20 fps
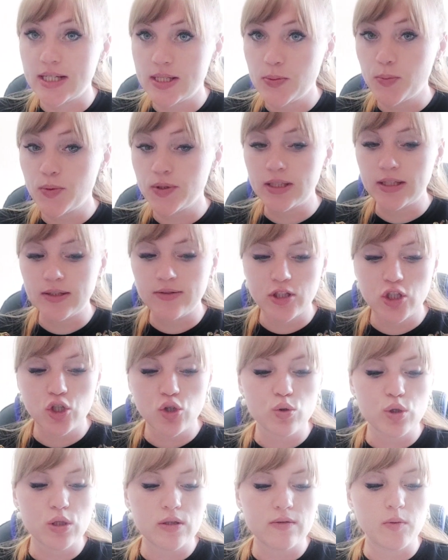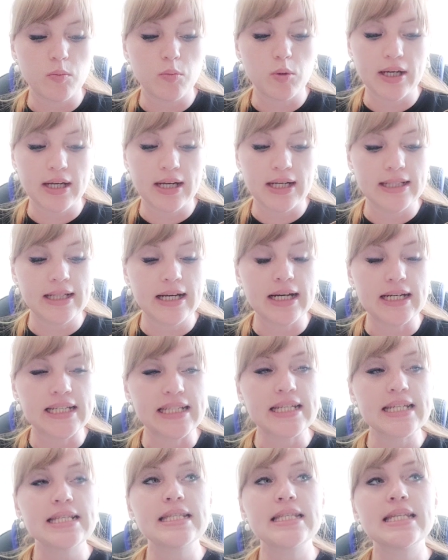испытывать чувство
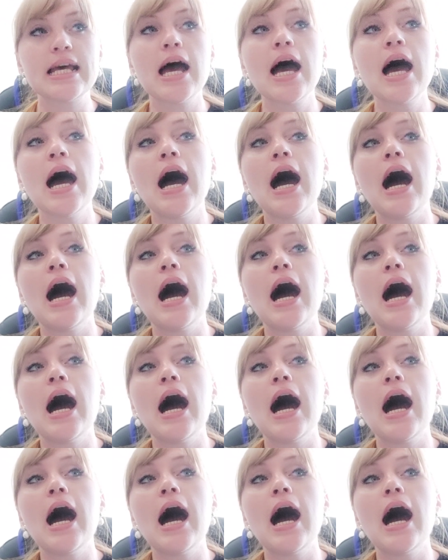благодарности,